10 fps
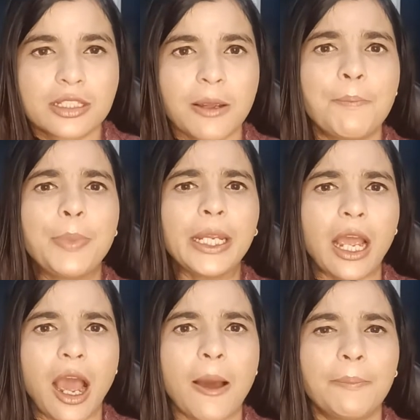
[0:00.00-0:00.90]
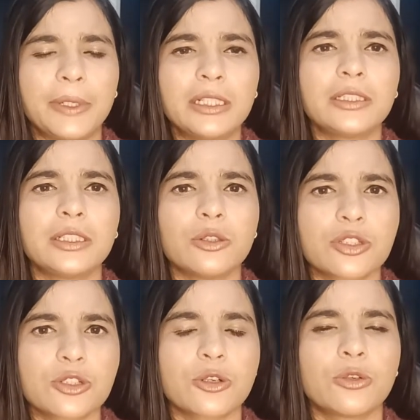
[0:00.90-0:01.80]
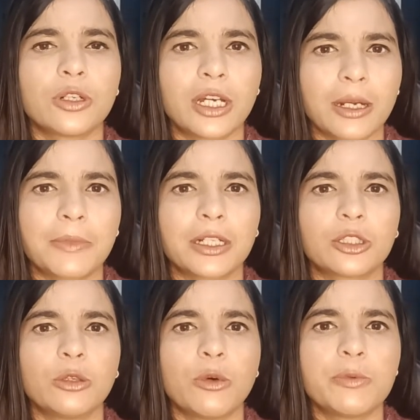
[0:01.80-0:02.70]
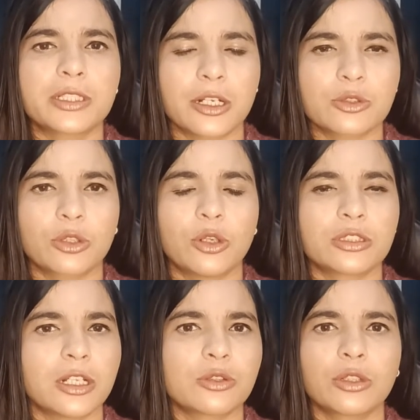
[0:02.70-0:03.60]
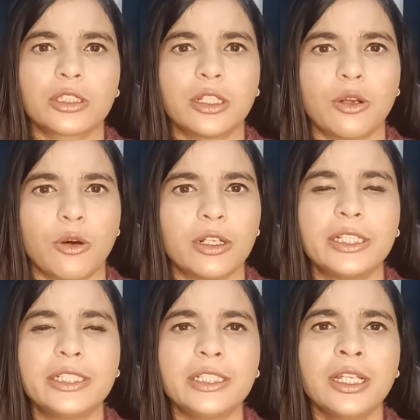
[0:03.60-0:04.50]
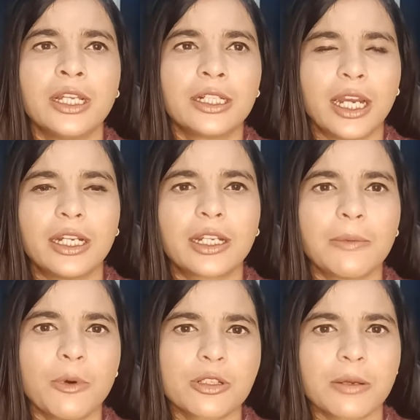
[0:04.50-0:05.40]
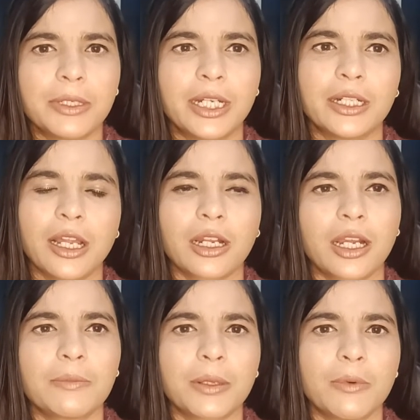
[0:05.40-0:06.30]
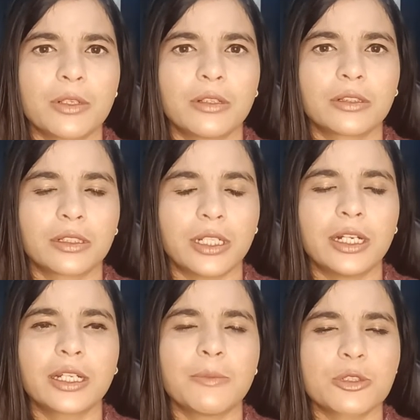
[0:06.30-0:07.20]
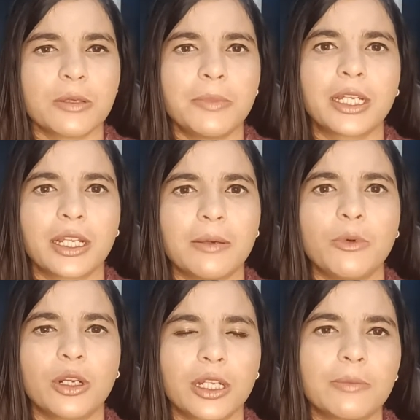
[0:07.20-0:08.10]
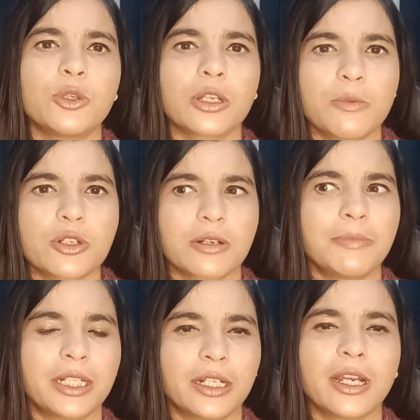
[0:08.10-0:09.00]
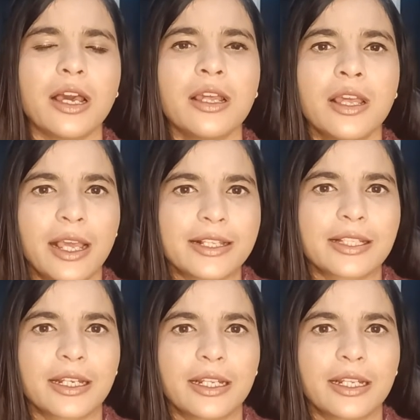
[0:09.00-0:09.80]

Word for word: जब भी आप इन तीनों चीजों को गर्म करते हो वो भी सरसों के और सरसों का तेल ऑलरेडी ठंड के मौसम में ठंडा गर्म के ठंड के मौसम में गर्म और गर्मियों के मौसम में ठंडा ऐसा